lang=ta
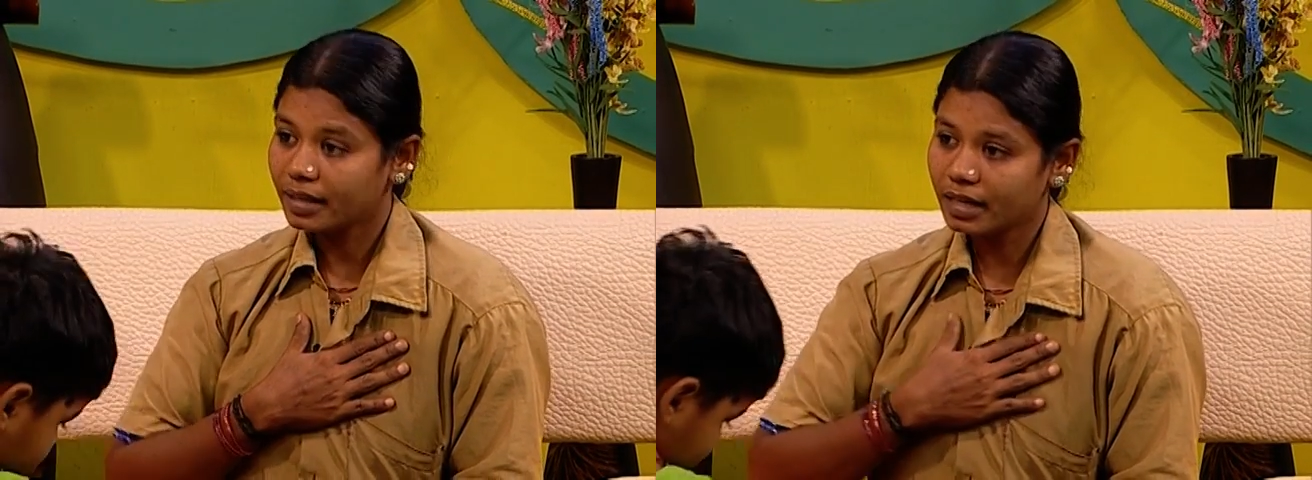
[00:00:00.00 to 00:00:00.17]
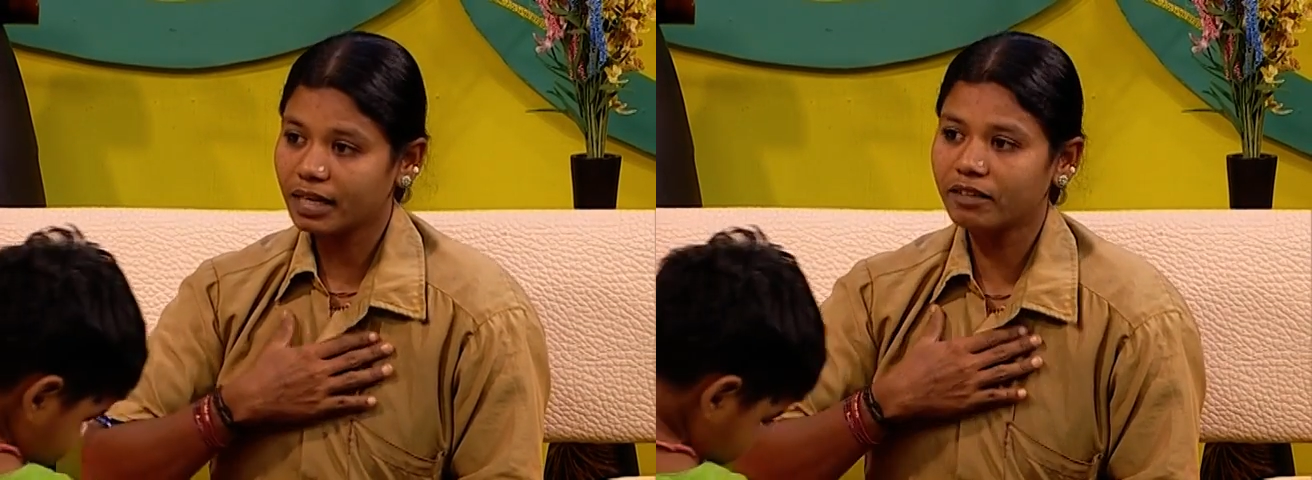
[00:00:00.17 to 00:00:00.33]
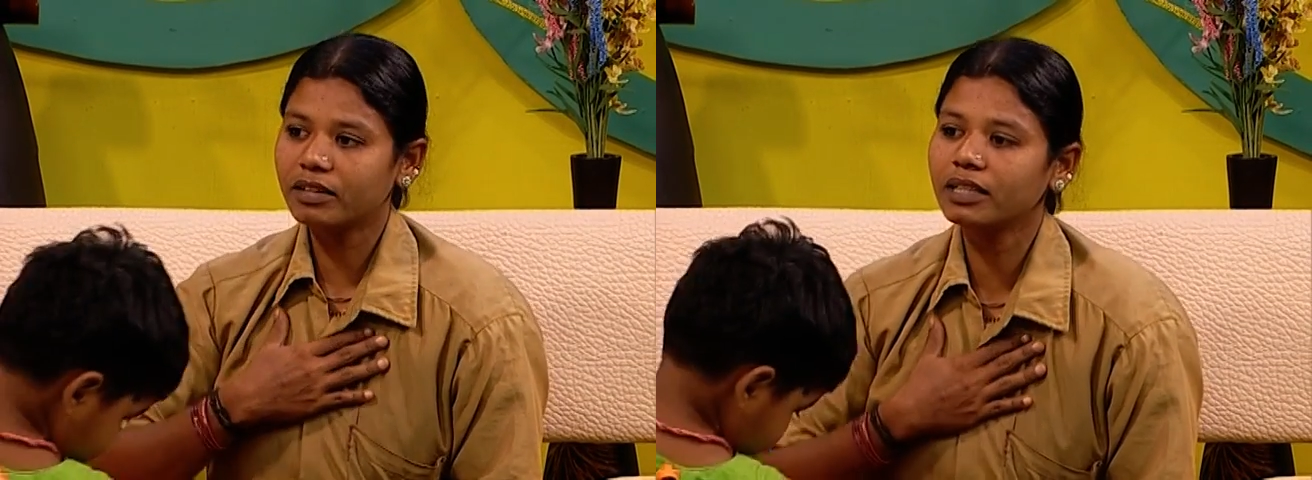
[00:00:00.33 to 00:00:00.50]

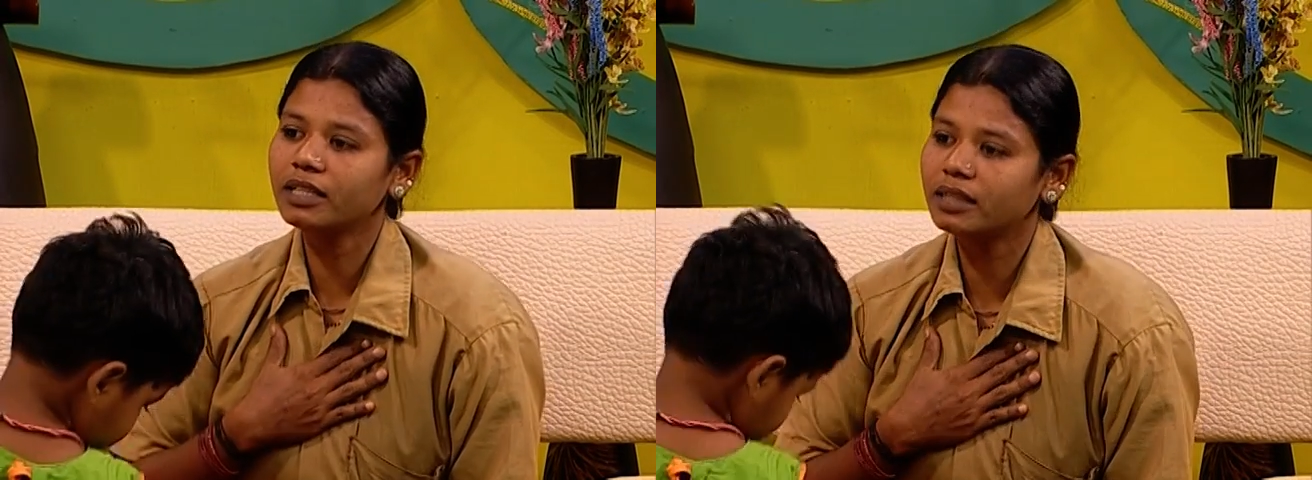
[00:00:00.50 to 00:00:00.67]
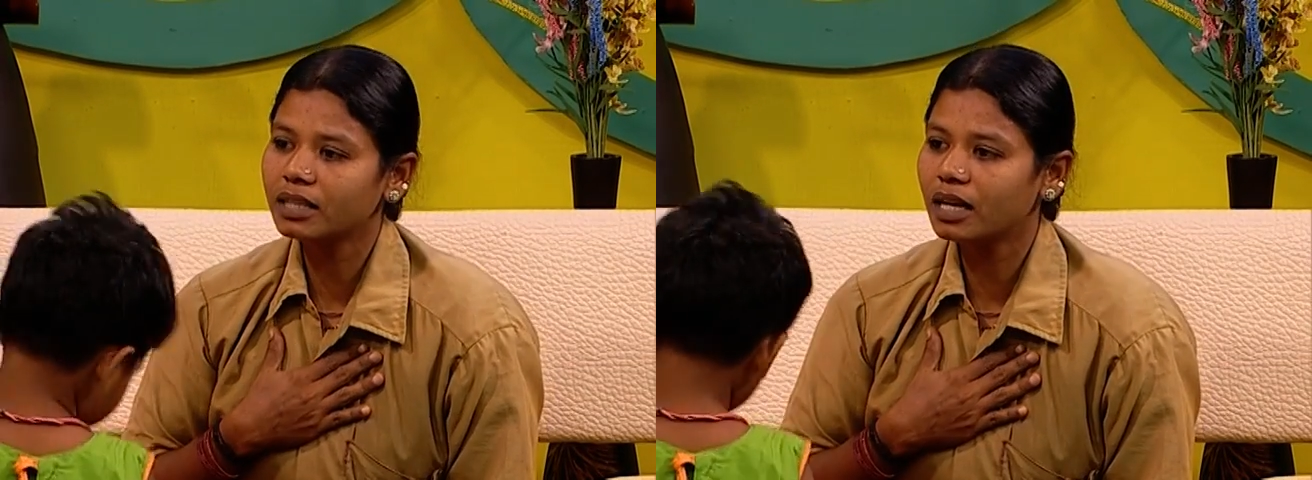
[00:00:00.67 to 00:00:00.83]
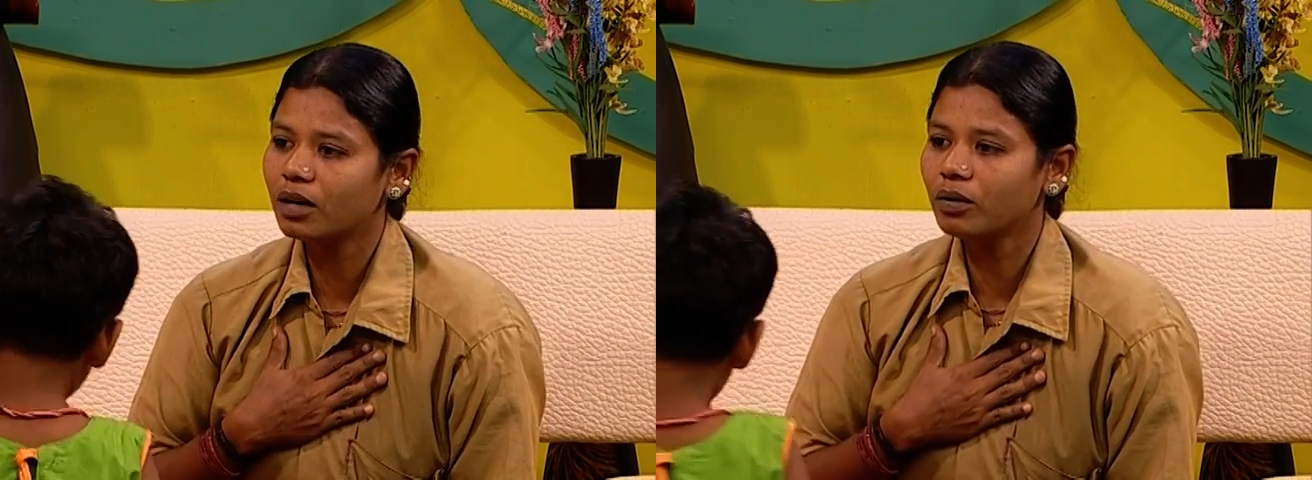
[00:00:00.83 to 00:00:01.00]
என்னை வந்து
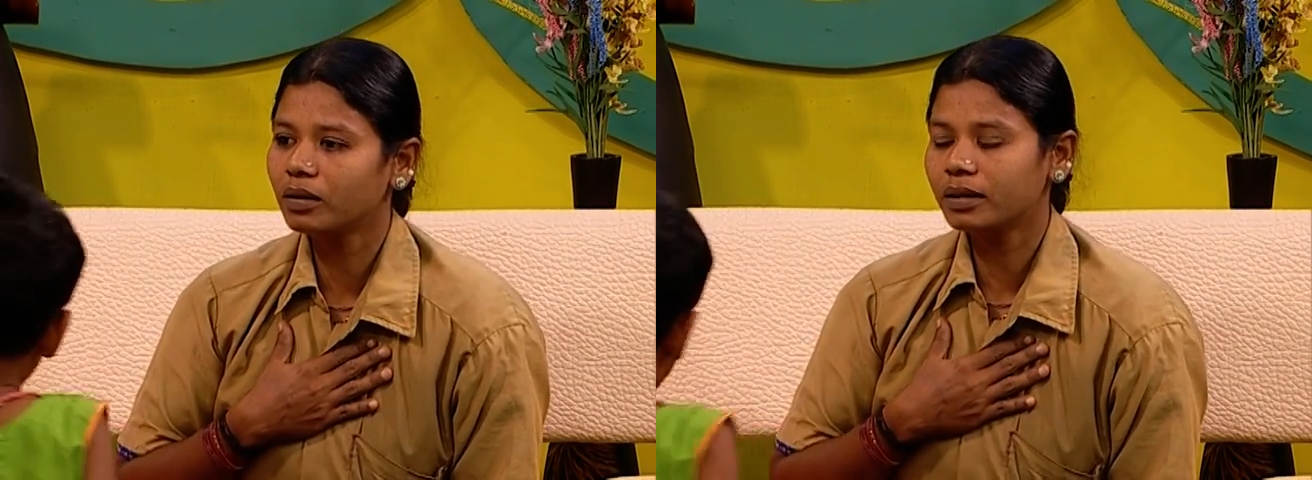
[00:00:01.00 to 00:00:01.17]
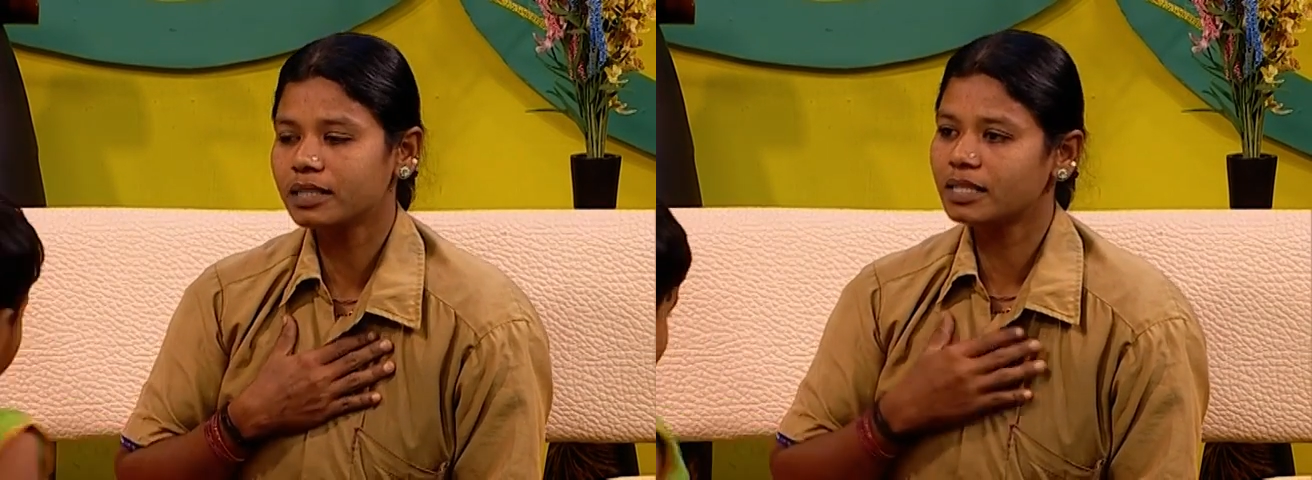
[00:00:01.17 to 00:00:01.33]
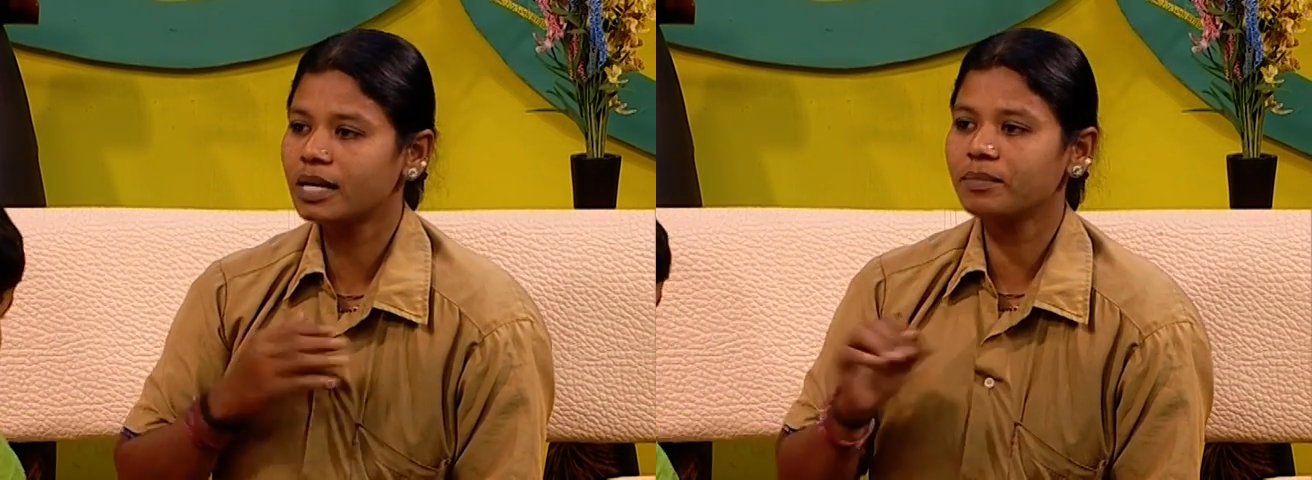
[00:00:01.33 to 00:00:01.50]
இந்த அளவுக்கு
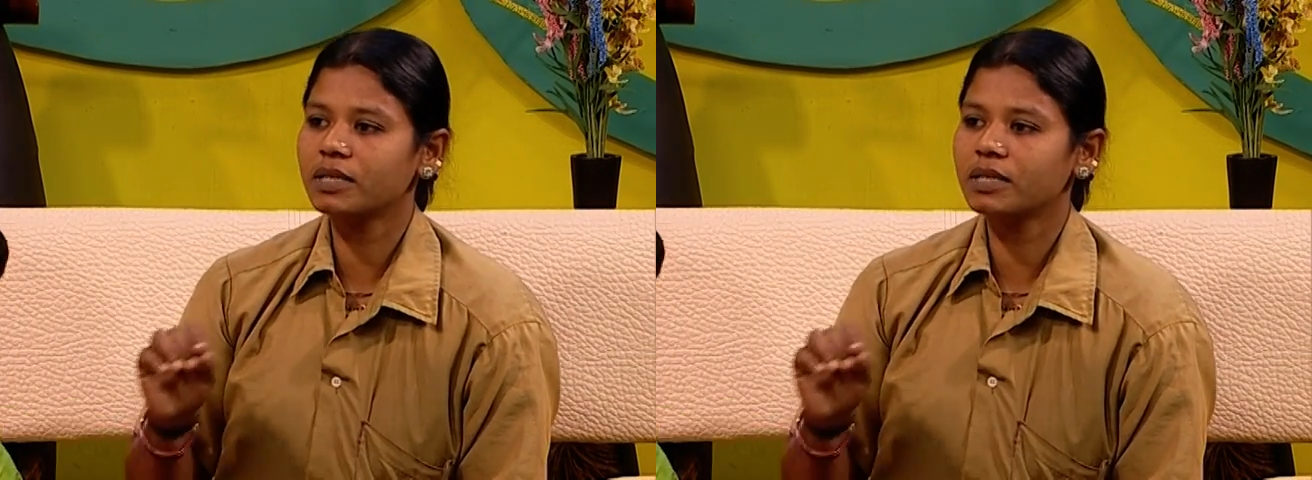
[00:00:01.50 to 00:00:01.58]
இஸ்லாம்